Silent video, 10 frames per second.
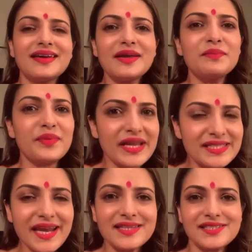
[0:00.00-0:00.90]
এই
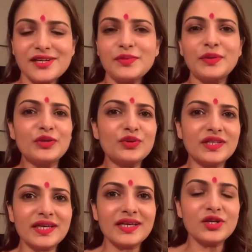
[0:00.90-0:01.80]
ব্রেস্ট ক্যান্সারের
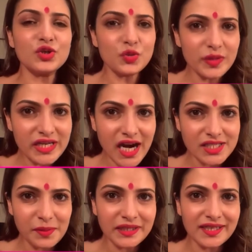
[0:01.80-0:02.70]
বিরুদ্ধে রুবির
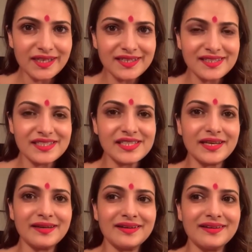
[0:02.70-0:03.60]
হাসপাতালের যে
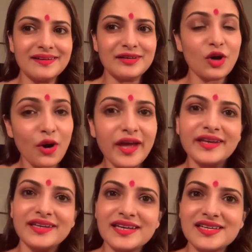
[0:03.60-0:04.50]

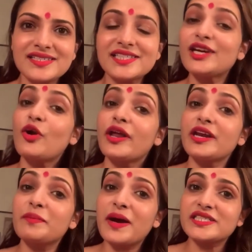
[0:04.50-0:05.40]
লড়াই সে
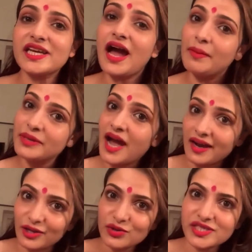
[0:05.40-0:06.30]
লড়াইয়ের পাশে আমি
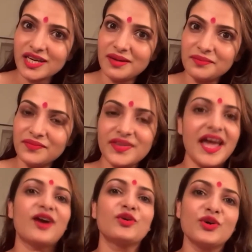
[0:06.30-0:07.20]
আগেও ছিলাম
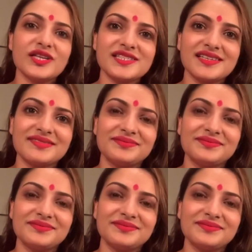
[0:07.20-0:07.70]
এখনও আছি